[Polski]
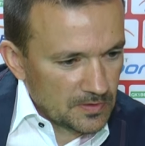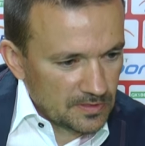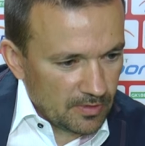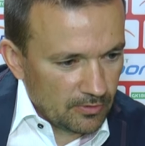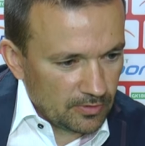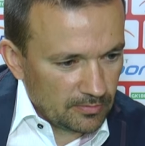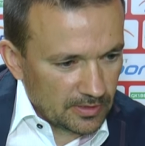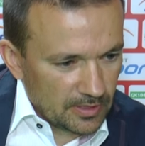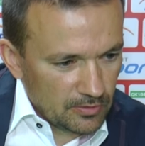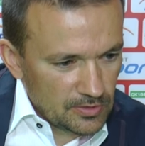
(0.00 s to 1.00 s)
zabrakło nam
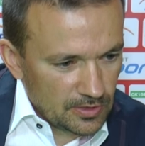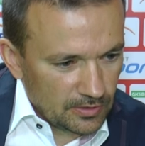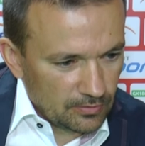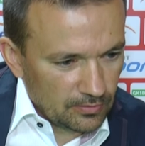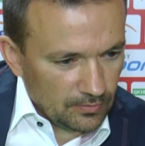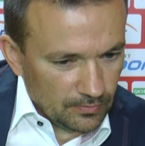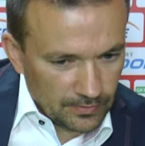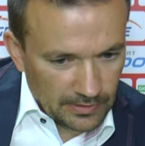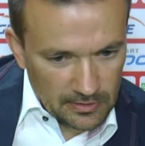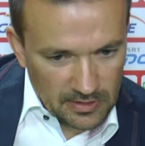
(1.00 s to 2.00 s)
takiego instynktu,
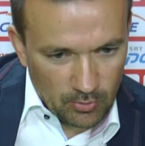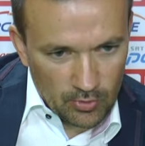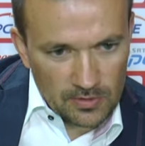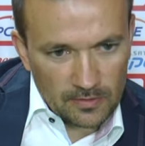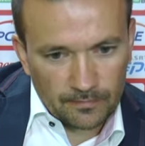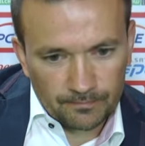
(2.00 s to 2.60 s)
takiego zabójcy